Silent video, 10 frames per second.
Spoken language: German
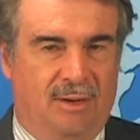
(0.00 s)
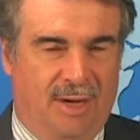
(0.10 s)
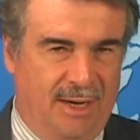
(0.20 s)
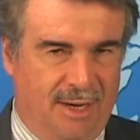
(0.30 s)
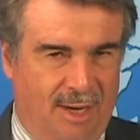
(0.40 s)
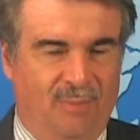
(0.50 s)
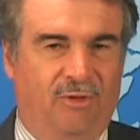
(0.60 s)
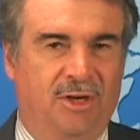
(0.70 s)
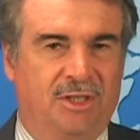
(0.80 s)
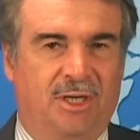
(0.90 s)
Und einige haben
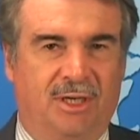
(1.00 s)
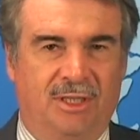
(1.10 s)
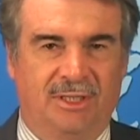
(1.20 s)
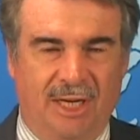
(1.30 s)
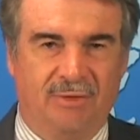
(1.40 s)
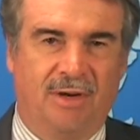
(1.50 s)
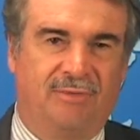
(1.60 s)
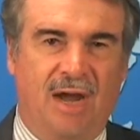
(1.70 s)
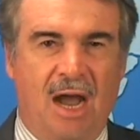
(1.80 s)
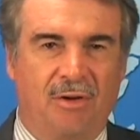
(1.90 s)
von dieser Sendung
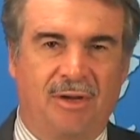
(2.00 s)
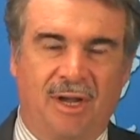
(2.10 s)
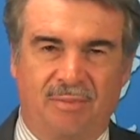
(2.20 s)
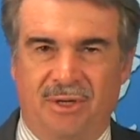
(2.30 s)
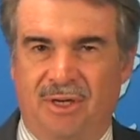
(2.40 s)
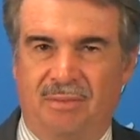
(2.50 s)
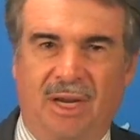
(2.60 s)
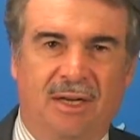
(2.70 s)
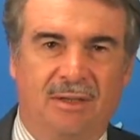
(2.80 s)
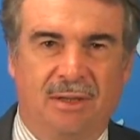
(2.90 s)
erfahren und haben mich
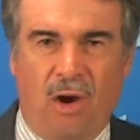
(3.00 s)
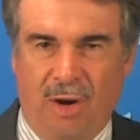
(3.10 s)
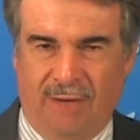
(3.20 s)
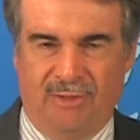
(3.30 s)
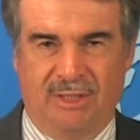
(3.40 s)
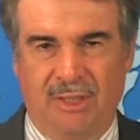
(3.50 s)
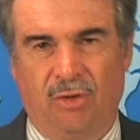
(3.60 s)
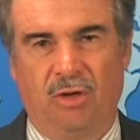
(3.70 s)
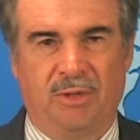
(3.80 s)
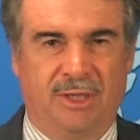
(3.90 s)
gebeten, auch etwas
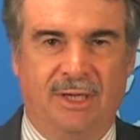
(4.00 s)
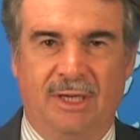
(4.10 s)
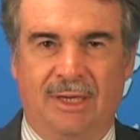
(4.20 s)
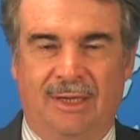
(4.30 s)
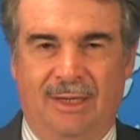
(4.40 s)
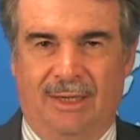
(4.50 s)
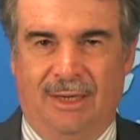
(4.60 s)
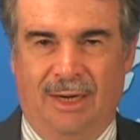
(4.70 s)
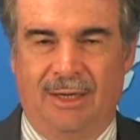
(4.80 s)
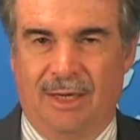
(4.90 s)
hierüber
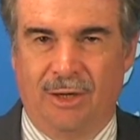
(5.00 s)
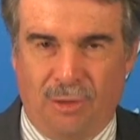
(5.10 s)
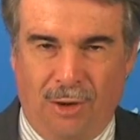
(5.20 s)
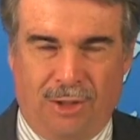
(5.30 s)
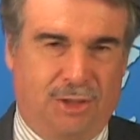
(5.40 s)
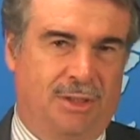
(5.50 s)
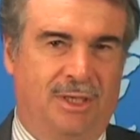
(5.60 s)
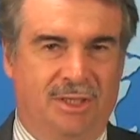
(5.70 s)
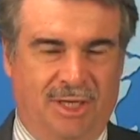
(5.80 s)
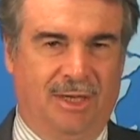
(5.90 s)
in den
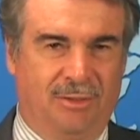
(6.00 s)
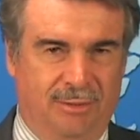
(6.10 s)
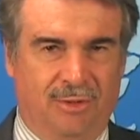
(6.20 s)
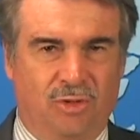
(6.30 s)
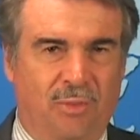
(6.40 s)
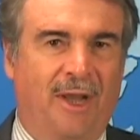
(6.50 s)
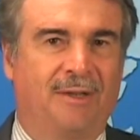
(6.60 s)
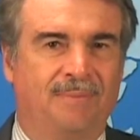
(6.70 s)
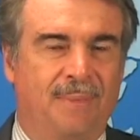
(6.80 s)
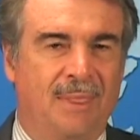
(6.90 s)
deutschen Sendungen zu
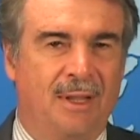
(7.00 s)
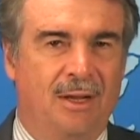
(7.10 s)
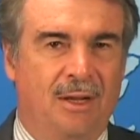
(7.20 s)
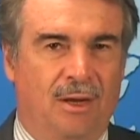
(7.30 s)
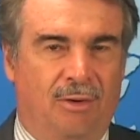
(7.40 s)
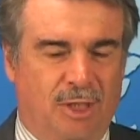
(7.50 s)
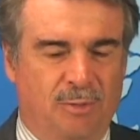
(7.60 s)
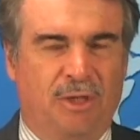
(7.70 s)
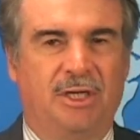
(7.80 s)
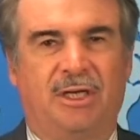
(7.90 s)
bringen. Und das
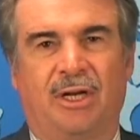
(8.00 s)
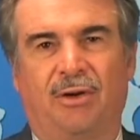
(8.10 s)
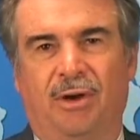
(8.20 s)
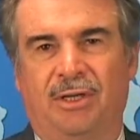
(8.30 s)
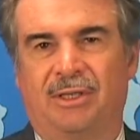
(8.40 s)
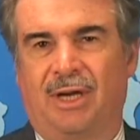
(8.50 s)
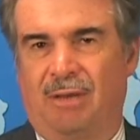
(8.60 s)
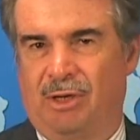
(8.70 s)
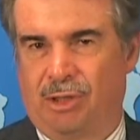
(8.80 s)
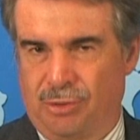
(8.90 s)
möchte ich dann heute
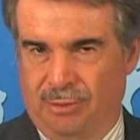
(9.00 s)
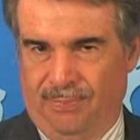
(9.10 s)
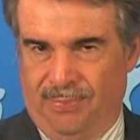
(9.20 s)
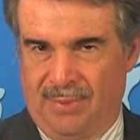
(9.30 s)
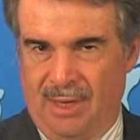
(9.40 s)
einmal tun.